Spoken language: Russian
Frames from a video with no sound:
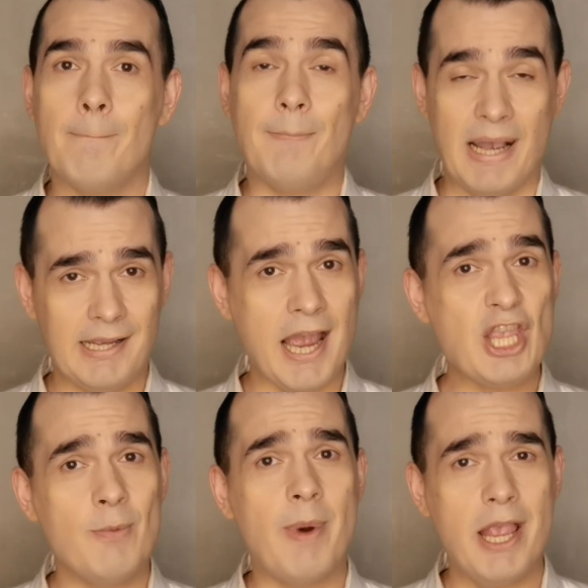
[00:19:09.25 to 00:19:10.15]
пока
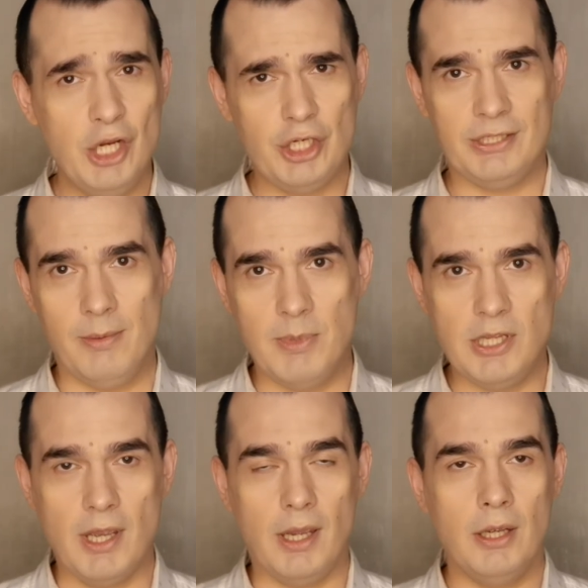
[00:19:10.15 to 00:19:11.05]
не боишься
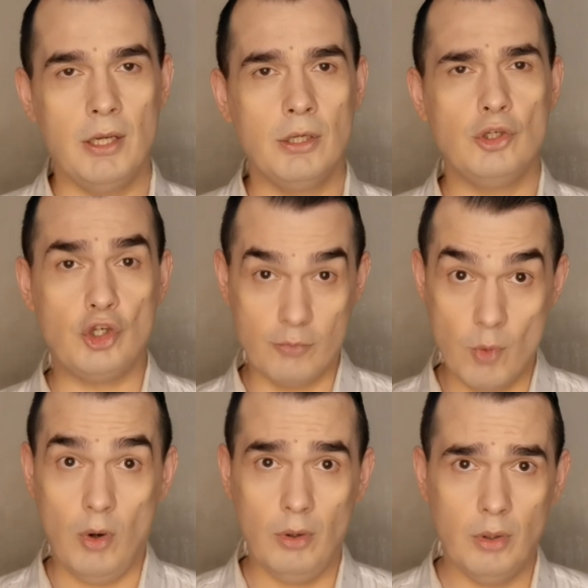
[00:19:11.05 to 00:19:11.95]
меня –
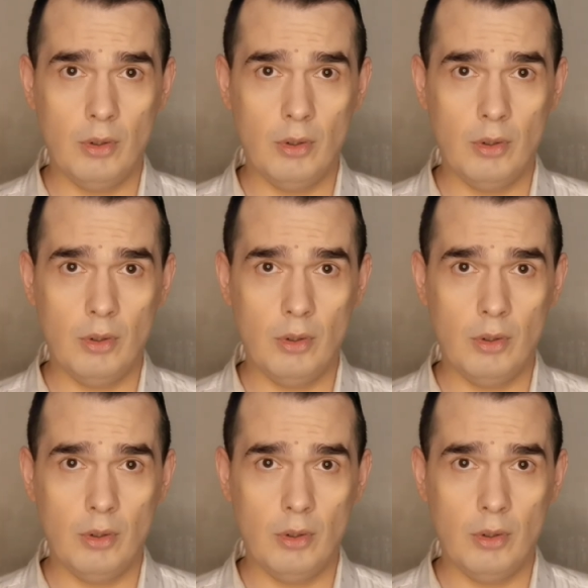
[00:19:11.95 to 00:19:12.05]
чмо.